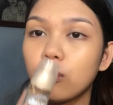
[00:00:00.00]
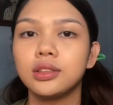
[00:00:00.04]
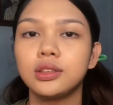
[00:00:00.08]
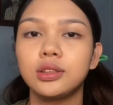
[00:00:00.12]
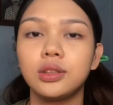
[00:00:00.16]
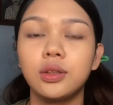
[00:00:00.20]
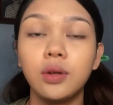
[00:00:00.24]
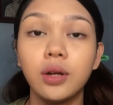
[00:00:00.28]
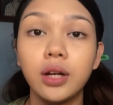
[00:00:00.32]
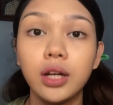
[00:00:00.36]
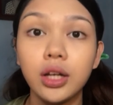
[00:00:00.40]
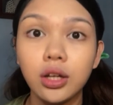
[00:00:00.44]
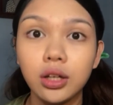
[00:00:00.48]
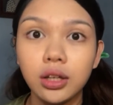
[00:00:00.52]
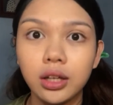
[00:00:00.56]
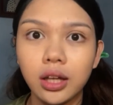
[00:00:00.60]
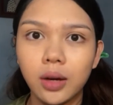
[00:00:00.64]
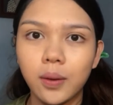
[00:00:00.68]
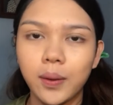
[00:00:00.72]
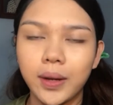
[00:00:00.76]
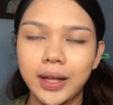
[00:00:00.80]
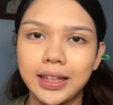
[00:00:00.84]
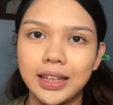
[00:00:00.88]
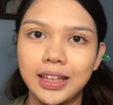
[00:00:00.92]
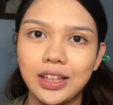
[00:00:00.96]
So, ngayon
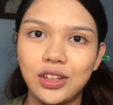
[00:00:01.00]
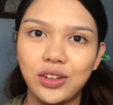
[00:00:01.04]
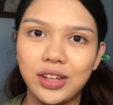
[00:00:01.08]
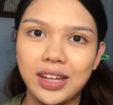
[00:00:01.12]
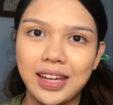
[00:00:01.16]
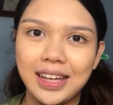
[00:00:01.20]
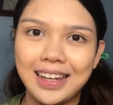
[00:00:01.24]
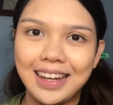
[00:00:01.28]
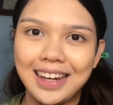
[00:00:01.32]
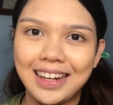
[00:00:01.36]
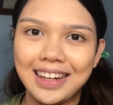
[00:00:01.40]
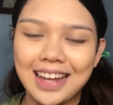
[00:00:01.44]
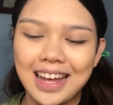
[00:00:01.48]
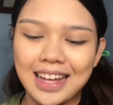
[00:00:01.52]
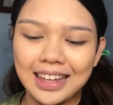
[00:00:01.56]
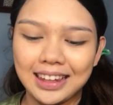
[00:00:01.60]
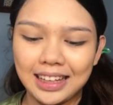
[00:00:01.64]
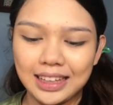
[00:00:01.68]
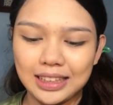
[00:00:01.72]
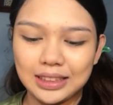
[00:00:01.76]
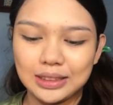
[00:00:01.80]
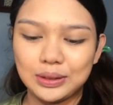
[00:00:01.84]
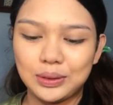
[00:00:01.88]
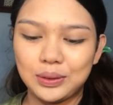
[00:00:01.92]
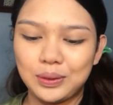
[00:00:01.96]
gagawin natin yung kilay
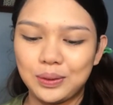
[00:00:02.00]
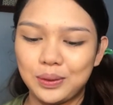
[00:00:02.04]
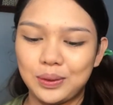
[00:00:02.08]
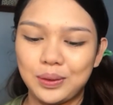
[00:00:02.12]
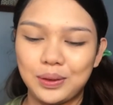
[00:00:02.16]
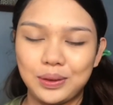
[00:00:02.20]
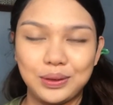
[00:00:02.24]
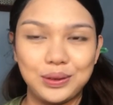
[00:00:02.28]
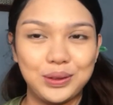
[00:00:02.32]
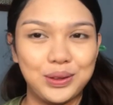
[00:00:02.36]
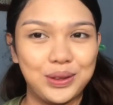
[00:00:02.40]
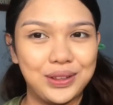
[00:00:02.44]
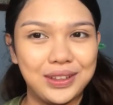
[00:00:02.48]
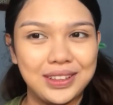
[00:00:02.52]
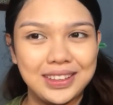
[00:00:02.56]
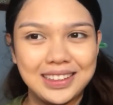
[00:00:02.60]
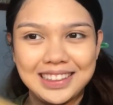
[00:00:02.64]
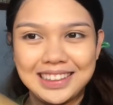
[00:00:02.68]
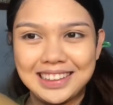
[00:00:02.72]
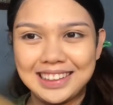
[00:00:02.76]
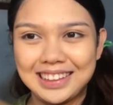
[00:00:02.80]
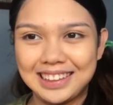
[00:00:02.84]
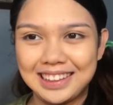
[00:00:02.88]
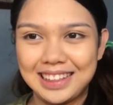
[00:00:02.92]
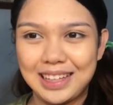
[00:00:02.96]
natin. So, yun.
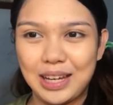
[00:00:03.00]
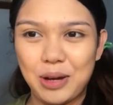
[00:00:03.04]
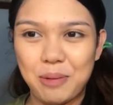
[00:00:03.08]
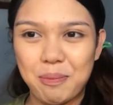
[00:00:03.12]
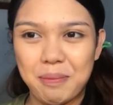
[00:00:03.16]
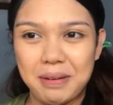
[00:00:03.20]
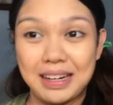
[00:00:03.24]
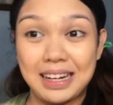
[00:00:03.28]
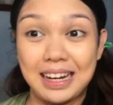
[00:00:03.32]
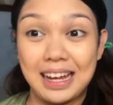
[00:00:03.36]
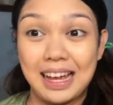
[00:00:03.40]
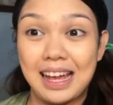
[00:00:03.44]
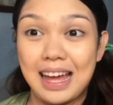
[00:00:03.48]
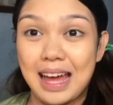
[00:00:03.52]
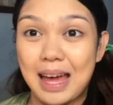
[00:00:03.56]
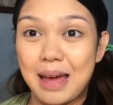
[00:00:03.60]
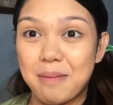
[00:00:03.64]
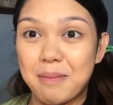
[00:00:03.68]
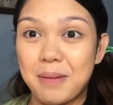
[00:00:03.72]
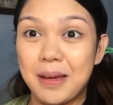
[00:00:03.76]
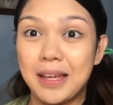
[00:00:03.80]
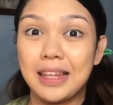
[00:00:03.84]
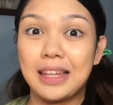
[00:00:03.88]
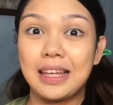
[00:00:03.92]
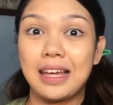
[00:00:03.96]
Hindi ko pa
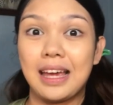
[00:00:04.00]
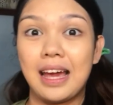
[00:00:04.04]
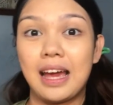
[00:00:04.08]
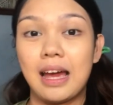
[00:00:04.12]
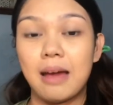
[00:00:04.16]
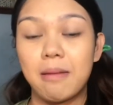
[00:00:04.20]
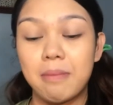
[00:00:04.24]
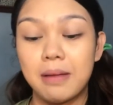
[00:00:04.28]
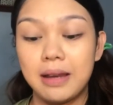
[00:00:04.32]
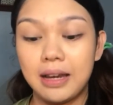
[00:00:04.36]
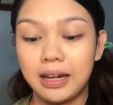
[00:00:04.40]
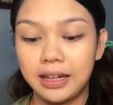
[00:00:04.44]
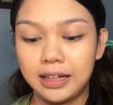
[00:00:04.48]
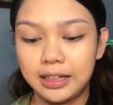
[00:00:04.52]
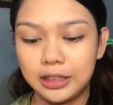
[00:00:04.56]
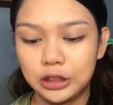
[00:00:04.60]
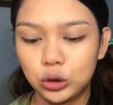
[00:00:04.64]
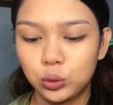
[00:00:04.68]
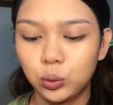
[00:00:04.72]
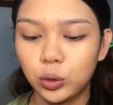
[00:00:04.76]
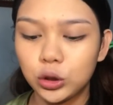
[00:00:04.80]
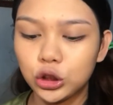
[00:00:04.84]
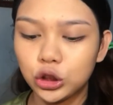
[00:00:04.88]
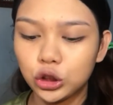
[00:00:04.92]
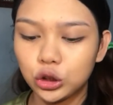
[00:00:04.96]
nagagamit. Gabi lang
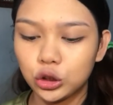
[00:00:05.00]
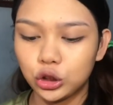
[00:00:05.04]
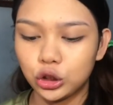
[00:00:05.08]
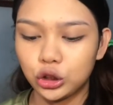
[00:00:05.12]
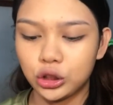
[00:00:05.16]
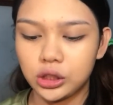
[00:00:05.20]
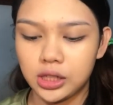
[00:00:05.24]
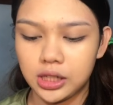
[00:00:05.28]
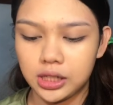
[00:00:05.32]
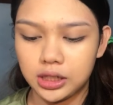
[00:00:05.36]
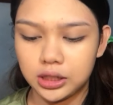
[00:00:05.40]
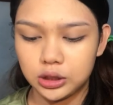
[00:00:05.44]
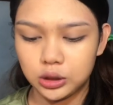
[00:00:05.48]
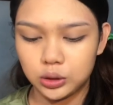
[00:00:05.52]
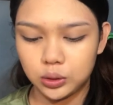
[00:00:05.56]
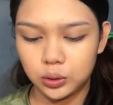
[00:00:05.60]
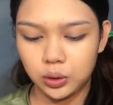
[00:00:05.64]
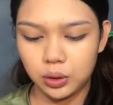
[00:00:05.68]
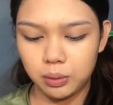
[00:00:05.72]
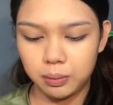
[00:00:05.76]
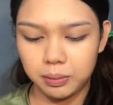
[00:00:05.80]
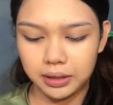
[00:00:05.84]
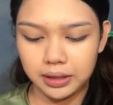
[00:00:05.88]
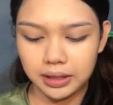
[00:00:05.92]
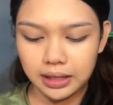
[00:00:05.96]
in-swatch ko siya. So,
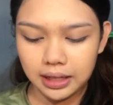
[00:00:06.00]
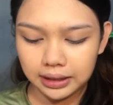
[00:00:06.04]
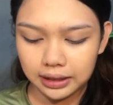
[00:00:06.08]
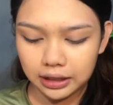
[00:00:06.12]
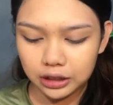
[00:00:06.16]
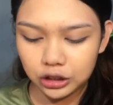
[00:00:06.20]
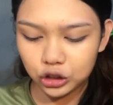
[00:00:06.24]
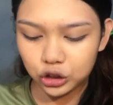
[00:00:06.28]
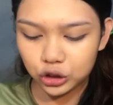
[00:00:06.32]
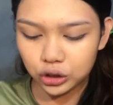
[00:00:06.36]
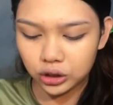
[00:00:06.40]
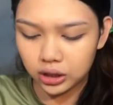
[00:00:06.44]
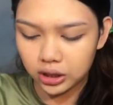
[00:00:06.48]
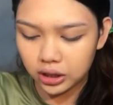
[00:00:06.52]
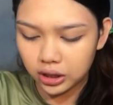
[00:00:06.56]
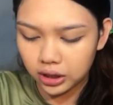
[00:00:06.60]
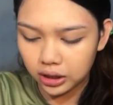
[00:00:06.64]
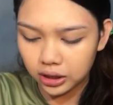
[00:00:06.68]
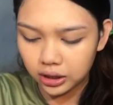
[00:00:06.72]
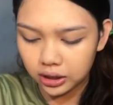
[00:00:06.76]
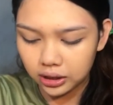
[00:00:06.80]
gagawin natin siya.